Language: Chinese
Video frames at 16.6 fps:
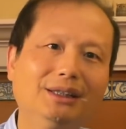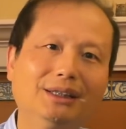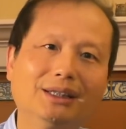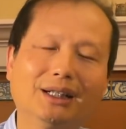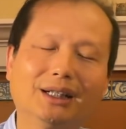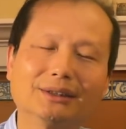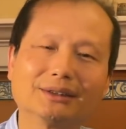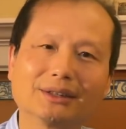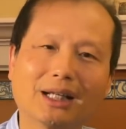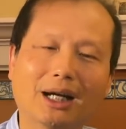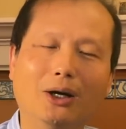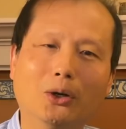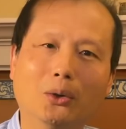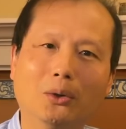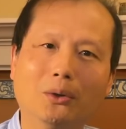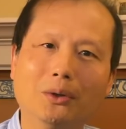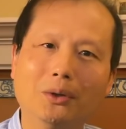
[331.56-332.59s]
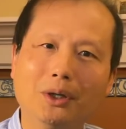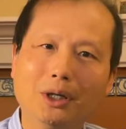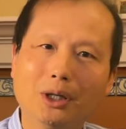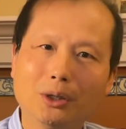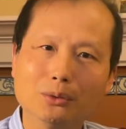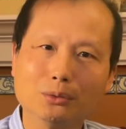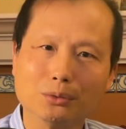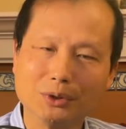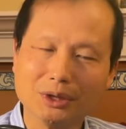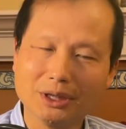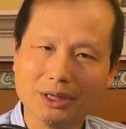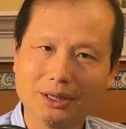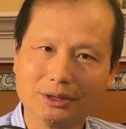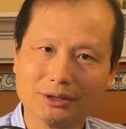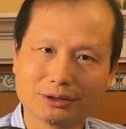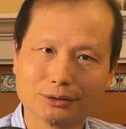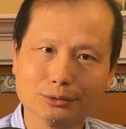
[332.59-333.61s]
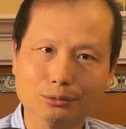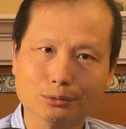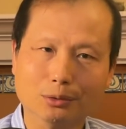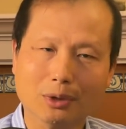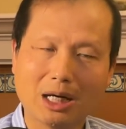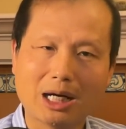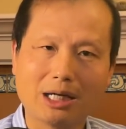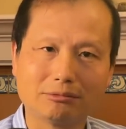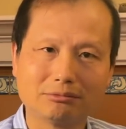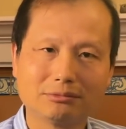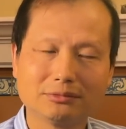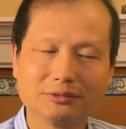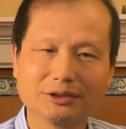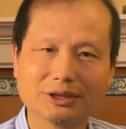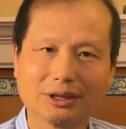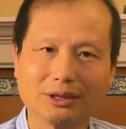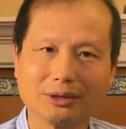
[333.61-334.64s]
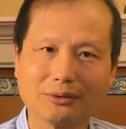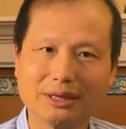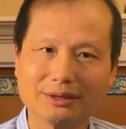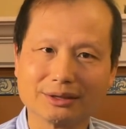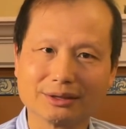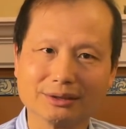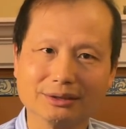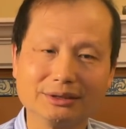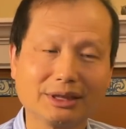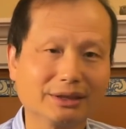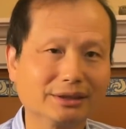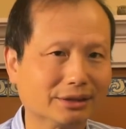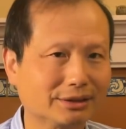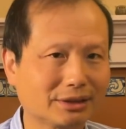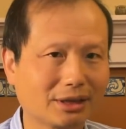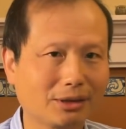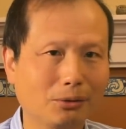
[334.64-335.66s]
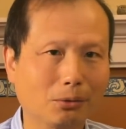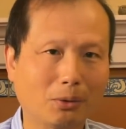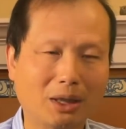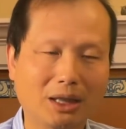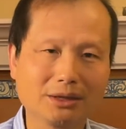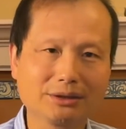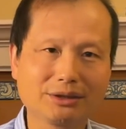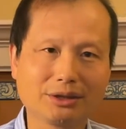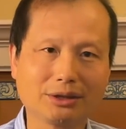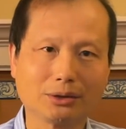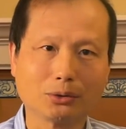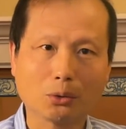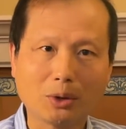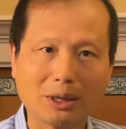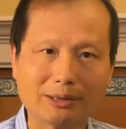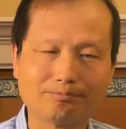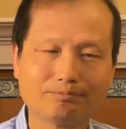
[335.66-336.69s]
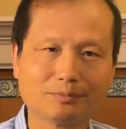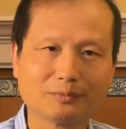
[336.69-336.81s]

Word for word: 呃，到五月二十五号这一段时间的阵亡情况